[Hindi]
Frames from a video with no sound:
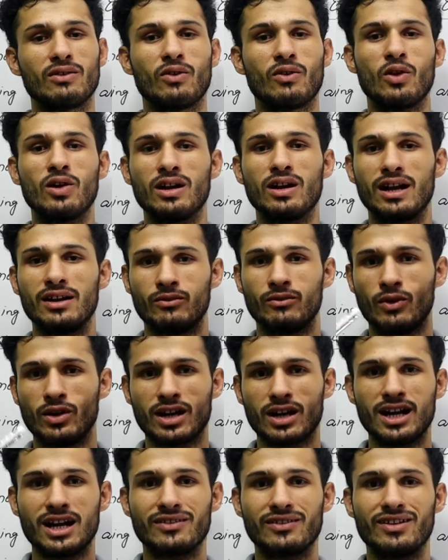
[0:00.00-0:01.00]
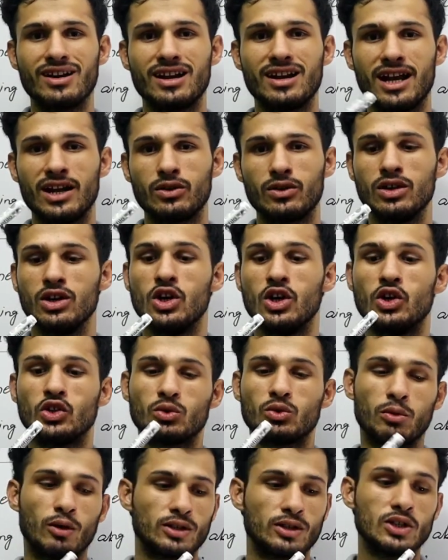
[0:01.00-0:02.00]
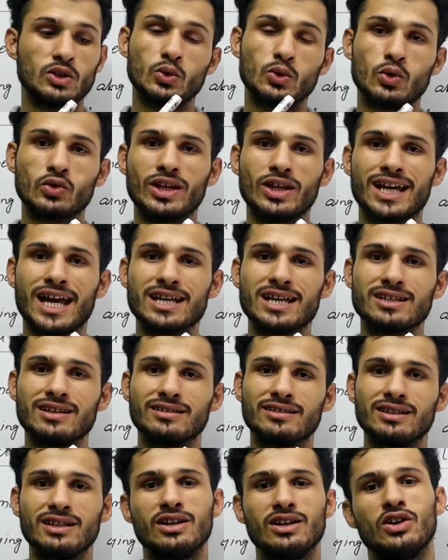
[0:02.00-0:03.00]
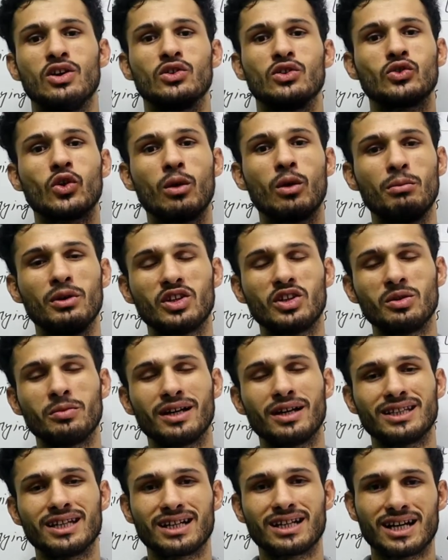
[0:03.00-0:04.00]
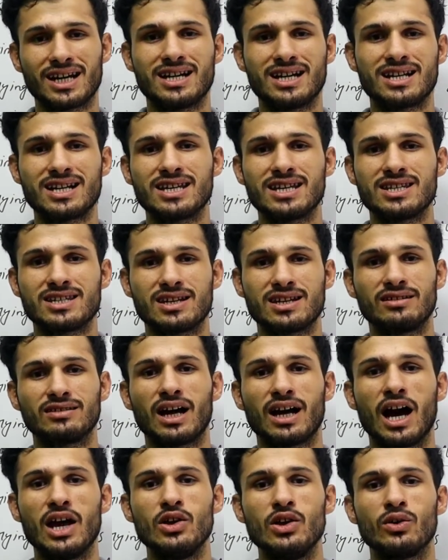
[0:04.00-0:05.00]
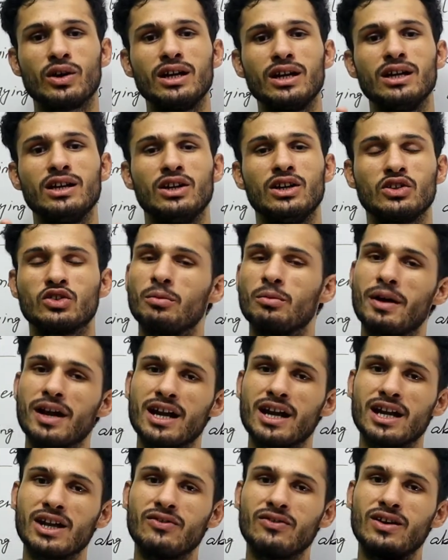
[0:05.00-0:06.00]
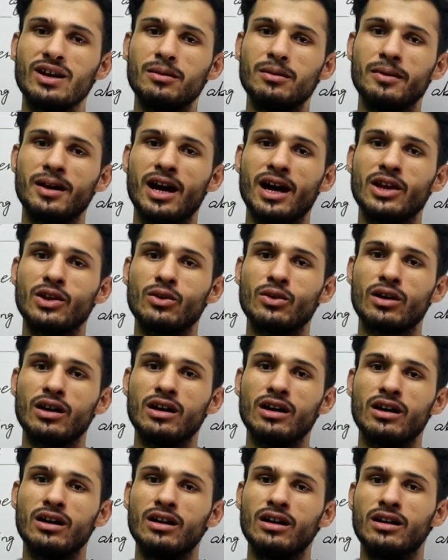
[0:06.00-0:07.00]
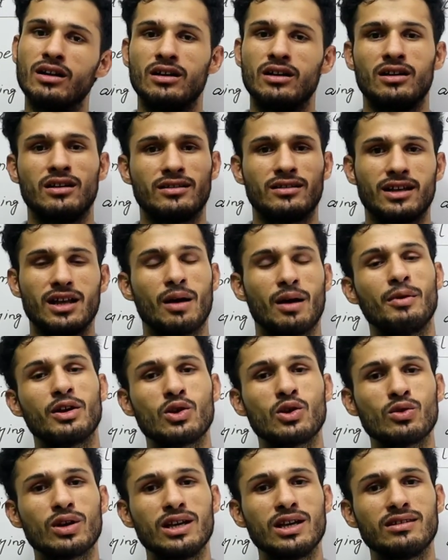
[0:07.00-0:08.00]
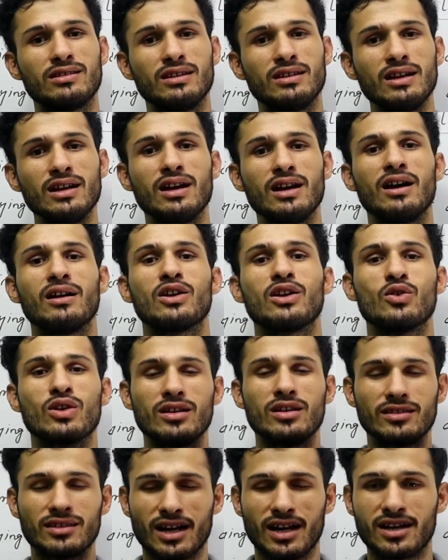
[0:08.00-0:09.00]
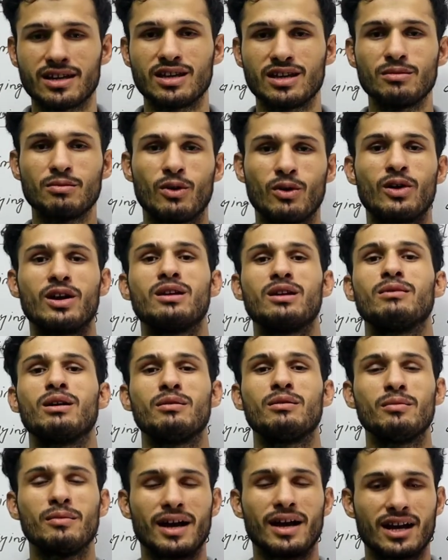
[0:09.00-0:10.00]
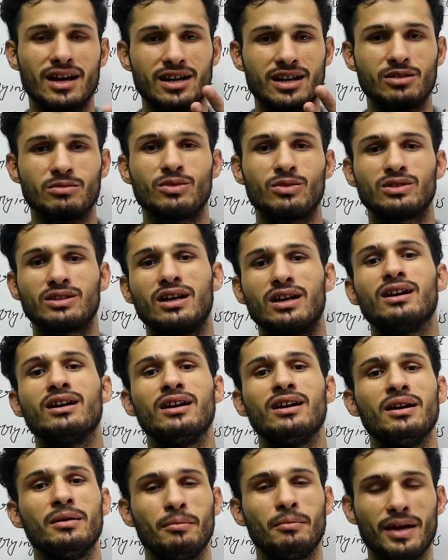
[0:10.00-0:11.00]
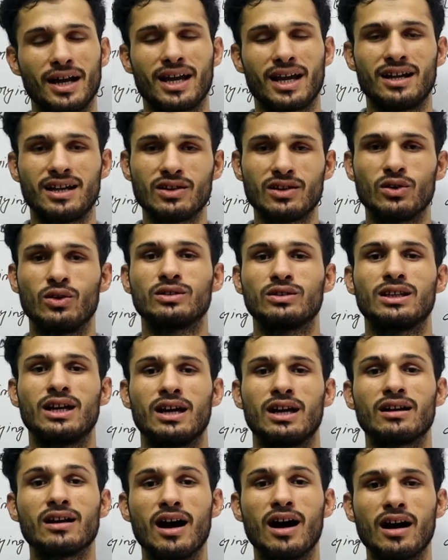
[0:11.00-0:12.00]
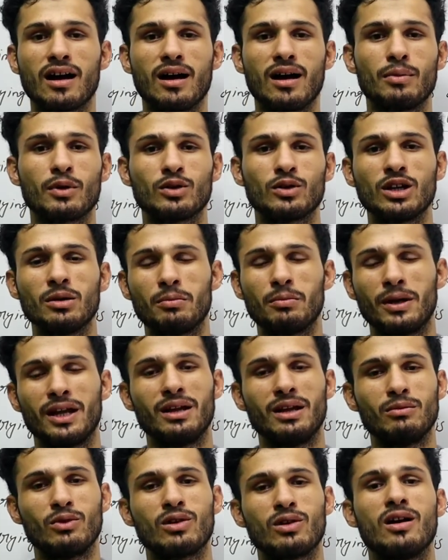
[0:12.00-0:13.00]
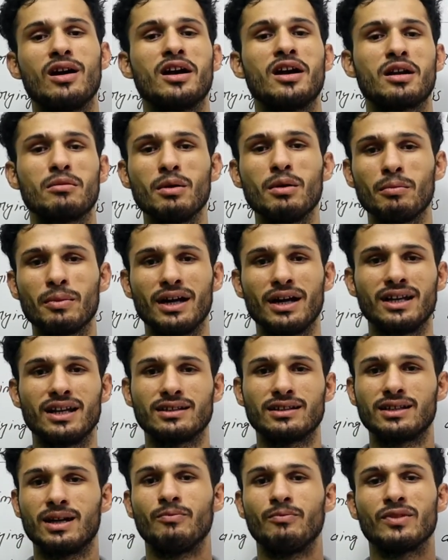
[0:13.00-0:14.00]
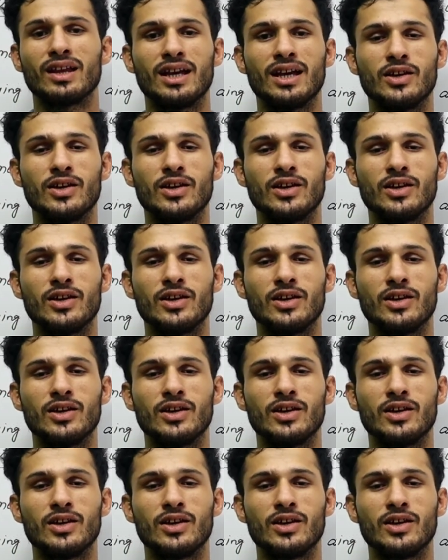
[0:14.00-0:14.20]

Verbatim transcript: की वोल्ट वोल्ट लाइट वाली लाइट हुई तो बोलते दूर से ही खींच लेती है तो ऑब्वियस बात है करंट की स्ट्रेंथ हाई हो गई तो मैग्नेटिक फील्ड भी हाई होगा सर हमें क्यों खींचती है क्योंकि इंसान की बॉडी में भी मैग्नेटिज्म होता है मैग्नेटिक होता है कहाँ कहाँ पर होता है ब्रेन में और हार्ट में पाया जाता है